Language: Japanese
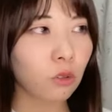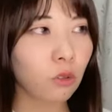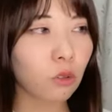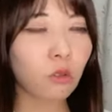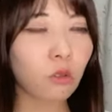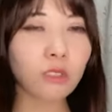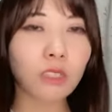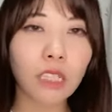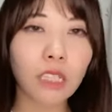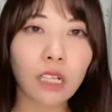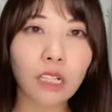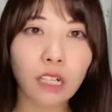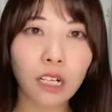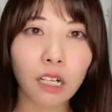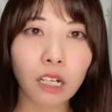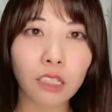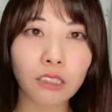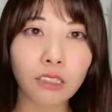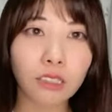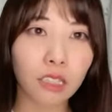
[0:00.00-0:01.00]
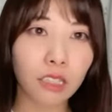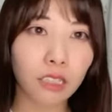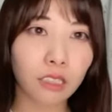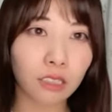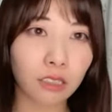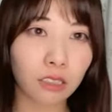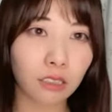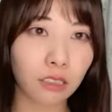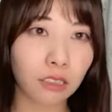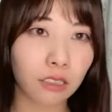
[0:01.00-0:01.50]
父ちゃん母ちゃ
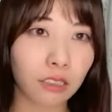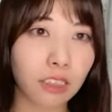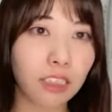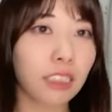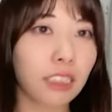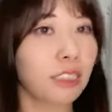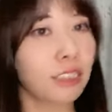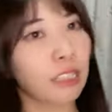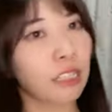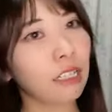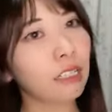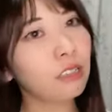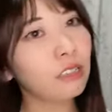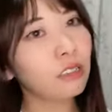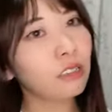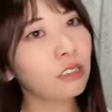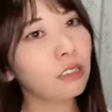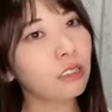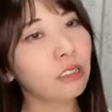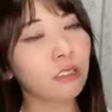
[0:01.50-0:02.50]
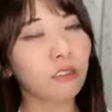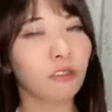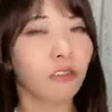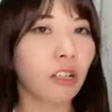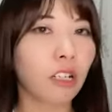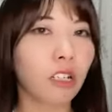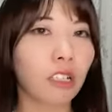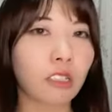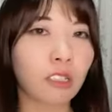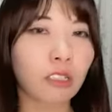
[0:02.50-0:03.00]
んじいちゃん
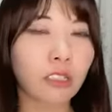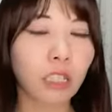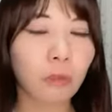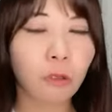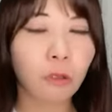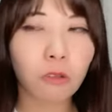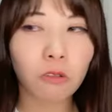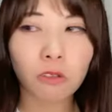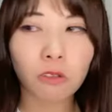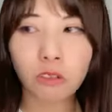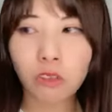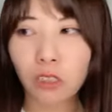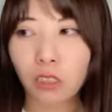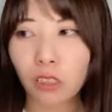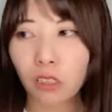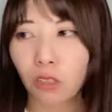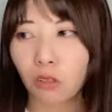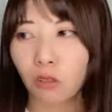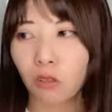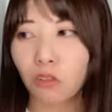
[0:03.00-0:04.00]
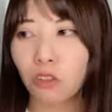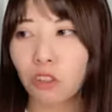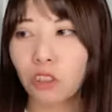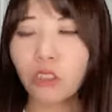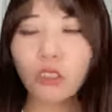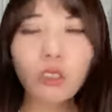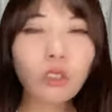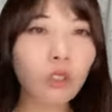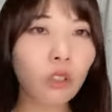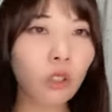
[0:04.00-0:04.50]
はタバコ吸ってたけどう
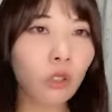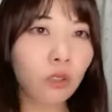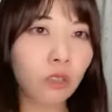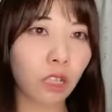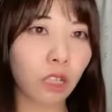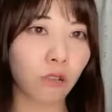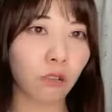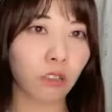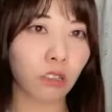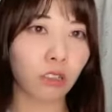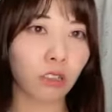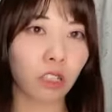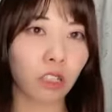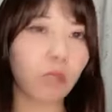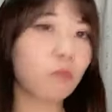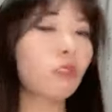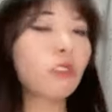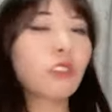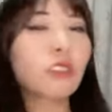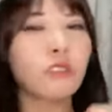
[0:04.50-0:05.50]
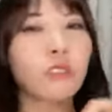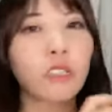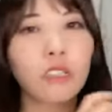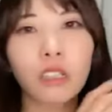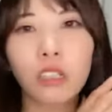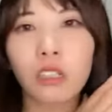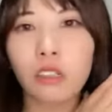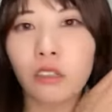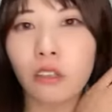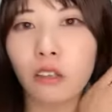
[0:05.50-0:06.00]
ちの兄弟はな誰も吸わ
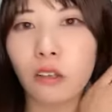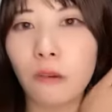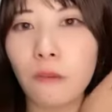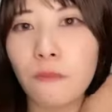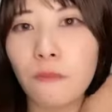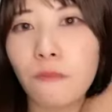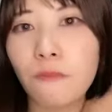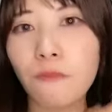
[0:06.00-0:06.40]
ないね